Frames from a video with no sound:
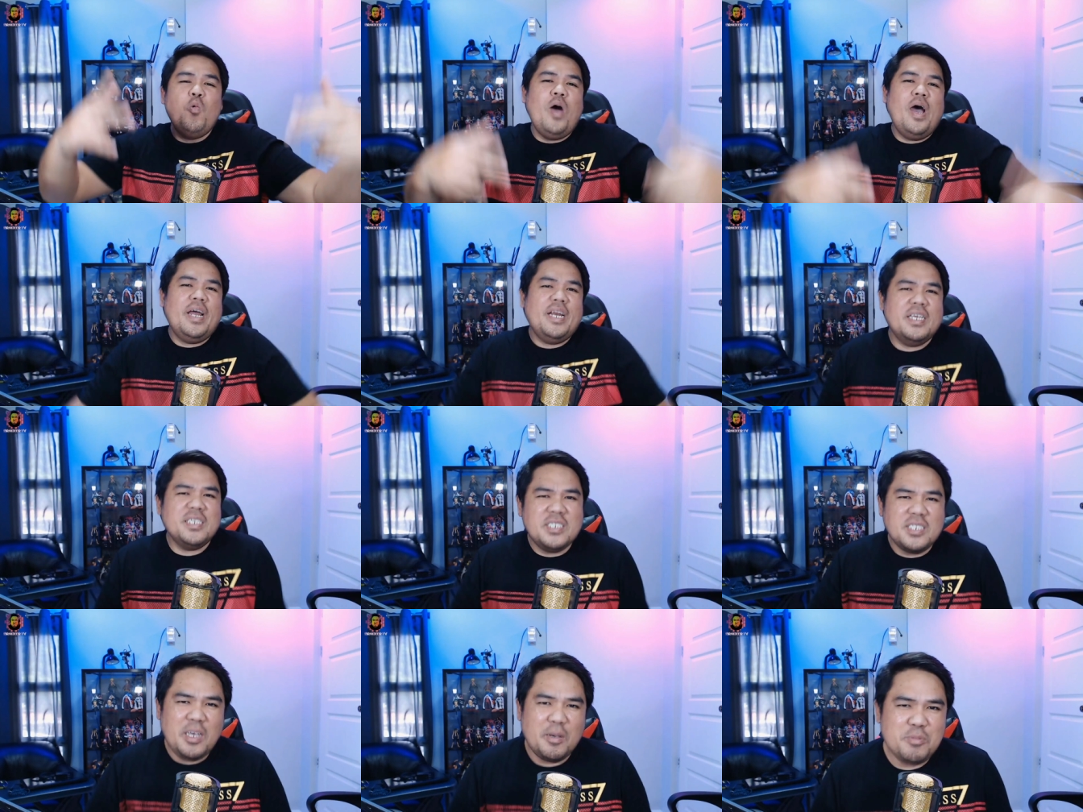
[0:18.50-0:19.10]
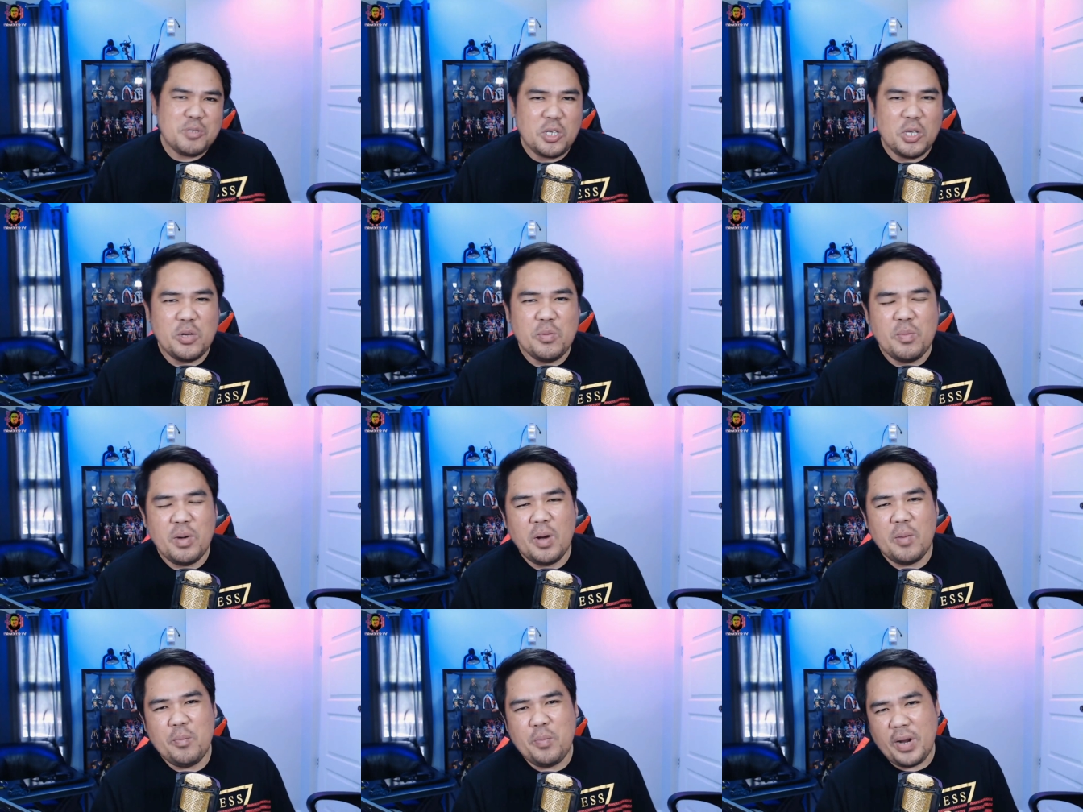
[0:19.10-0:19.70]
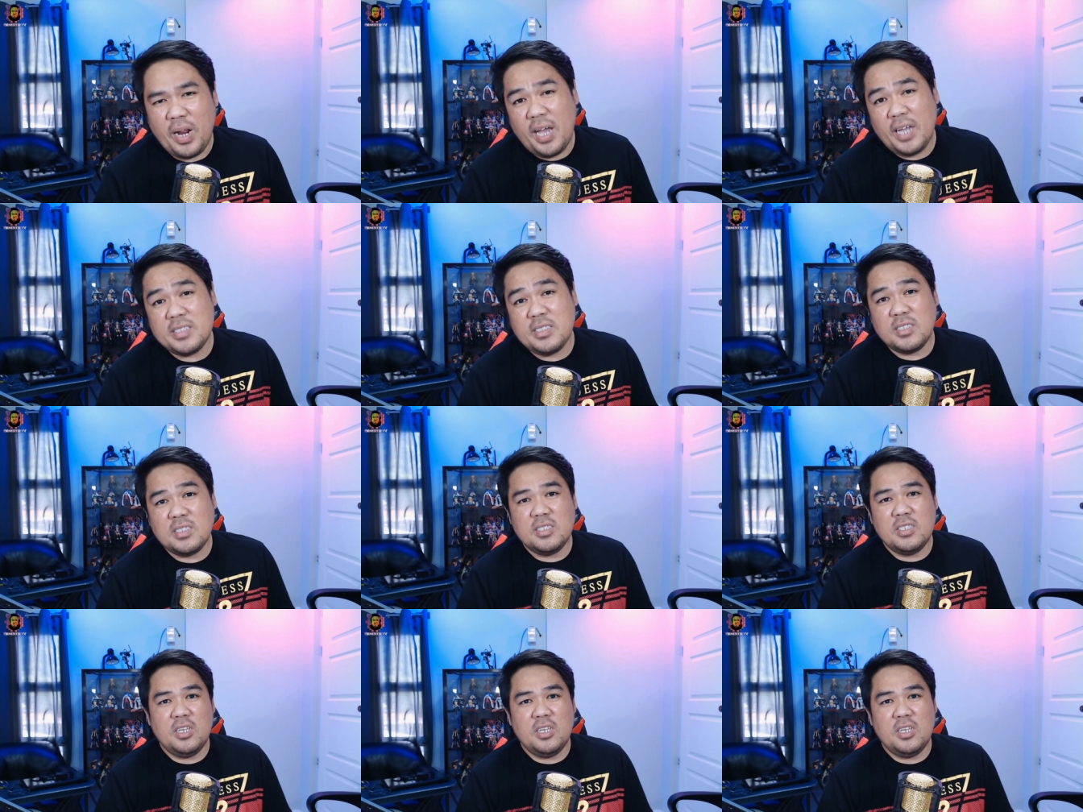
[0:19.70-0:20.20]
What is up sa inyong mga brad?